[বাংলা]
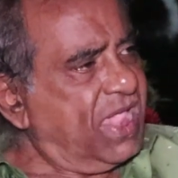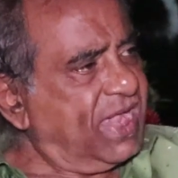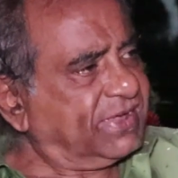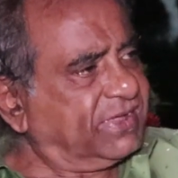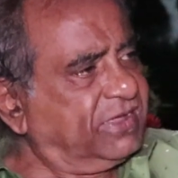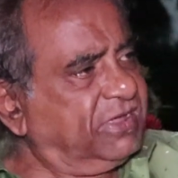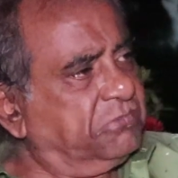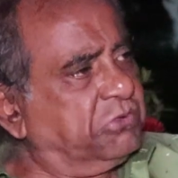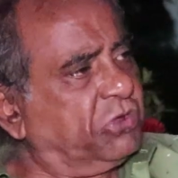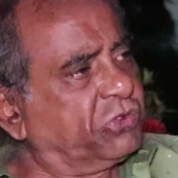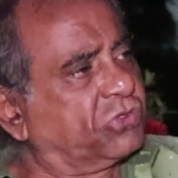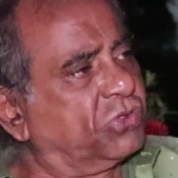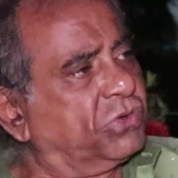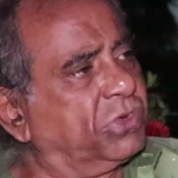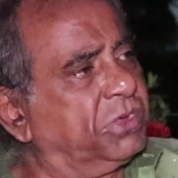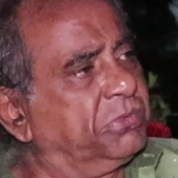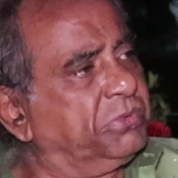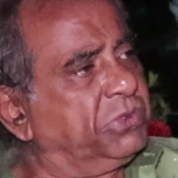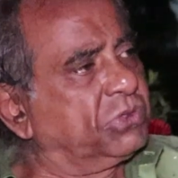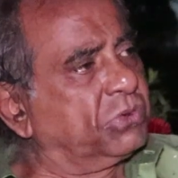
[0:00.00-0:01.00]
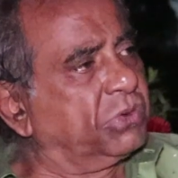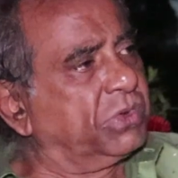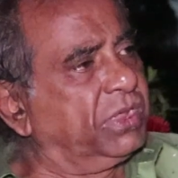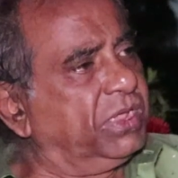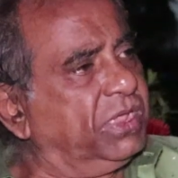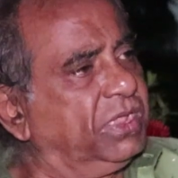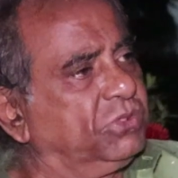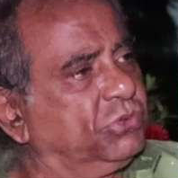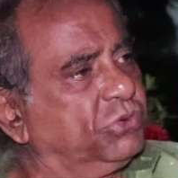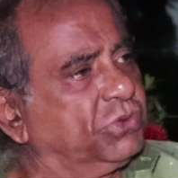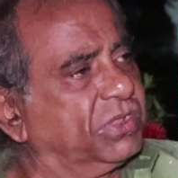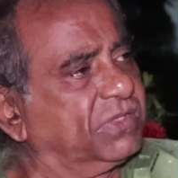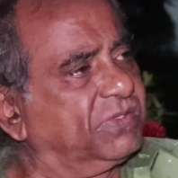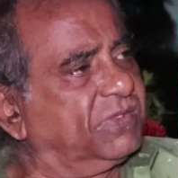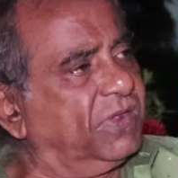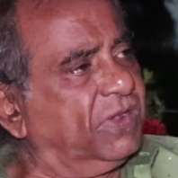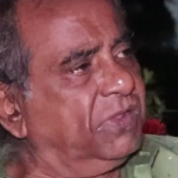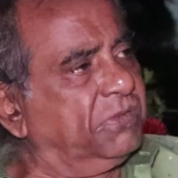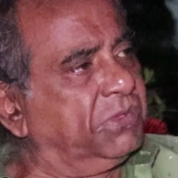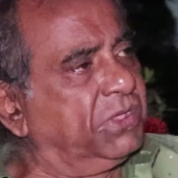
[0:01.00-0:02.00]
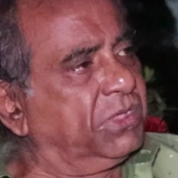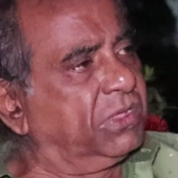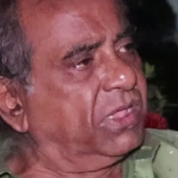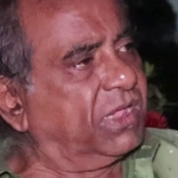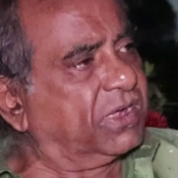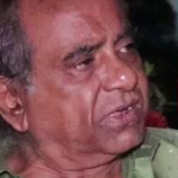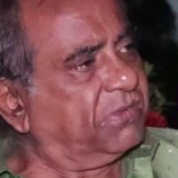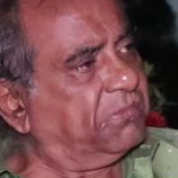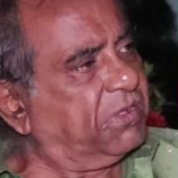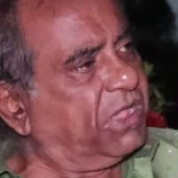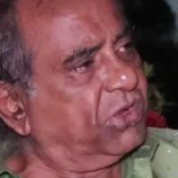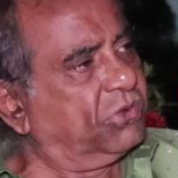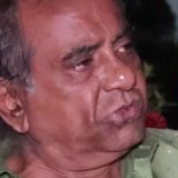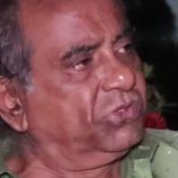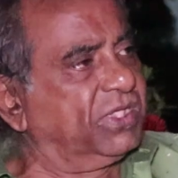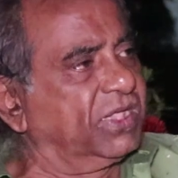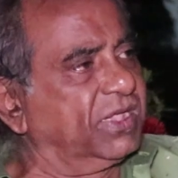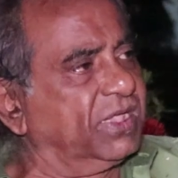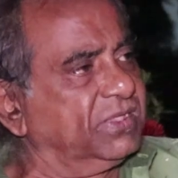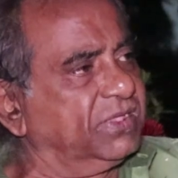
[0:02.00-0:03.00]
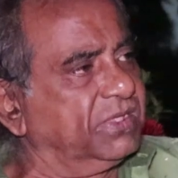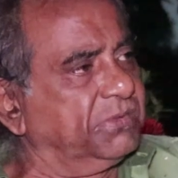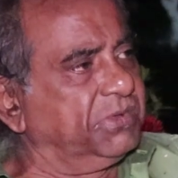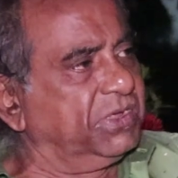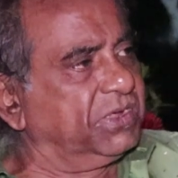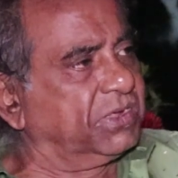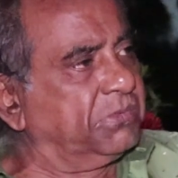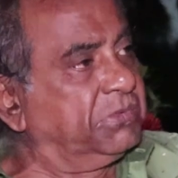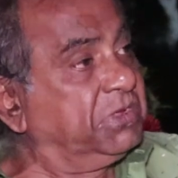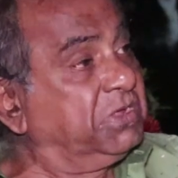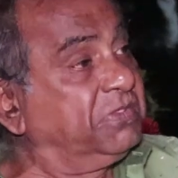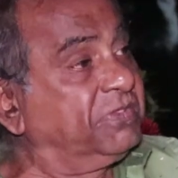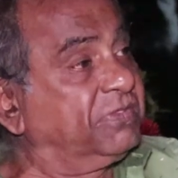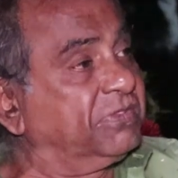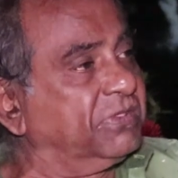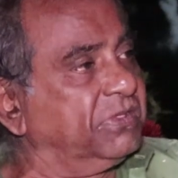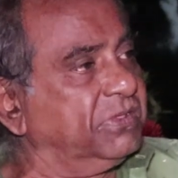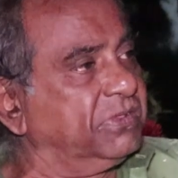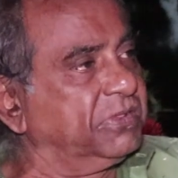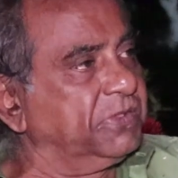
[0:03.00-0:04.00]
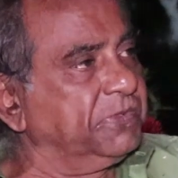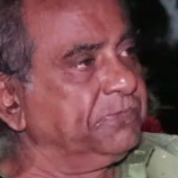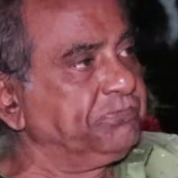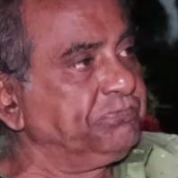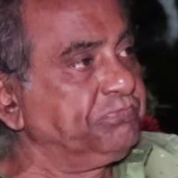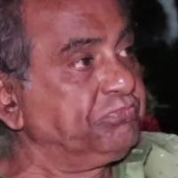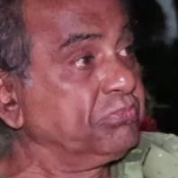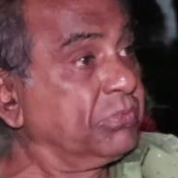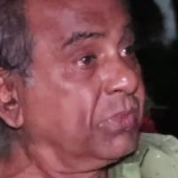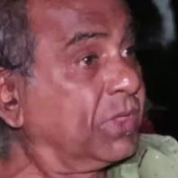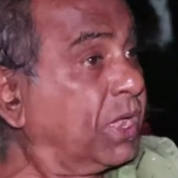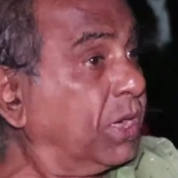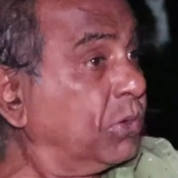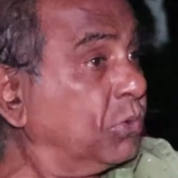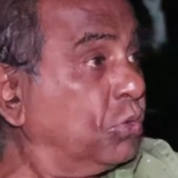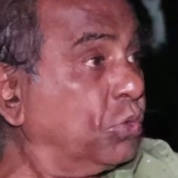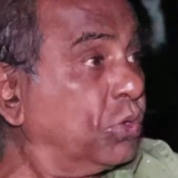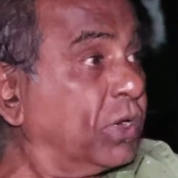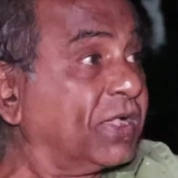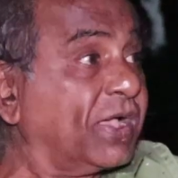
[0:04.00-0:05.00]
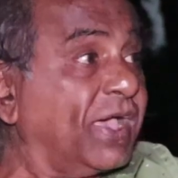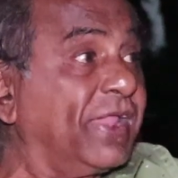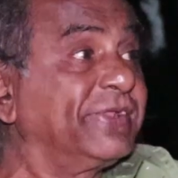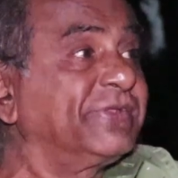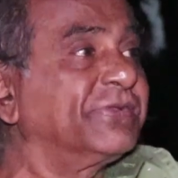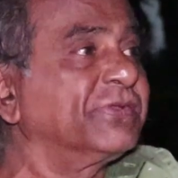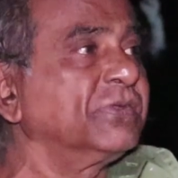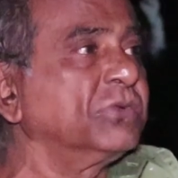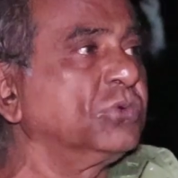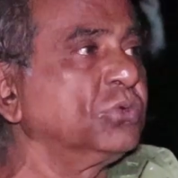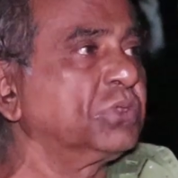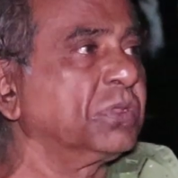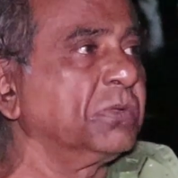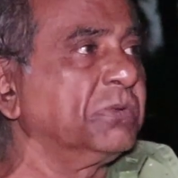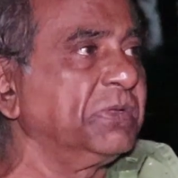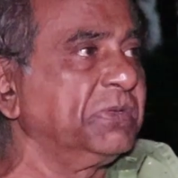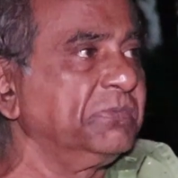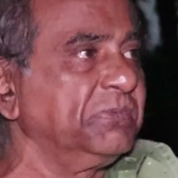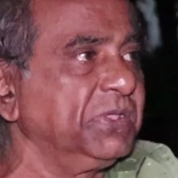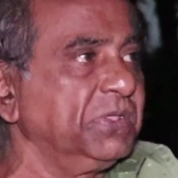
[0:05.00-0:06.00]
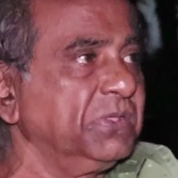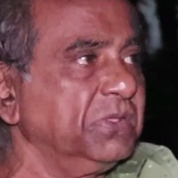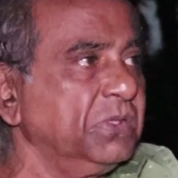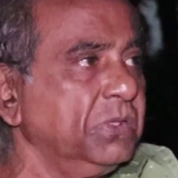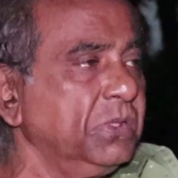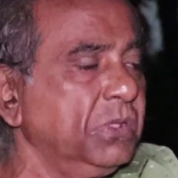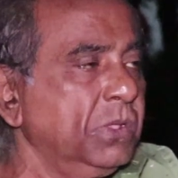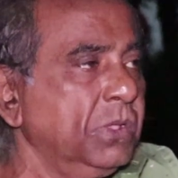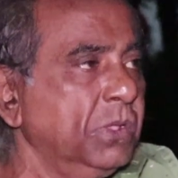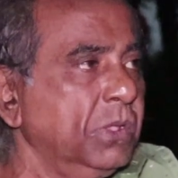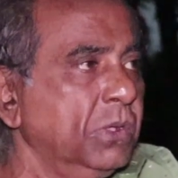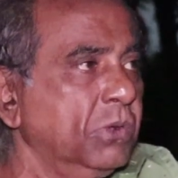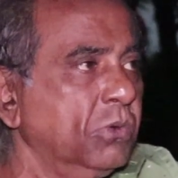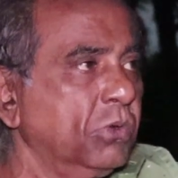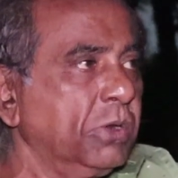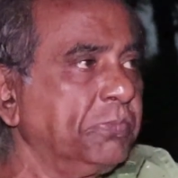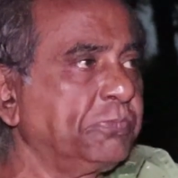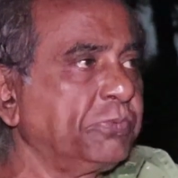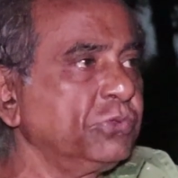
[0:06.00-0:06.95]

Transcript: একটি বছরের ভিতরে এই দুইটা ছেলে মেয়ে একটা ভালো জায়গায় যাবে এটা আমি নিশ্চিত কারণ ওরা কারেকশন করতে পারবে ওরা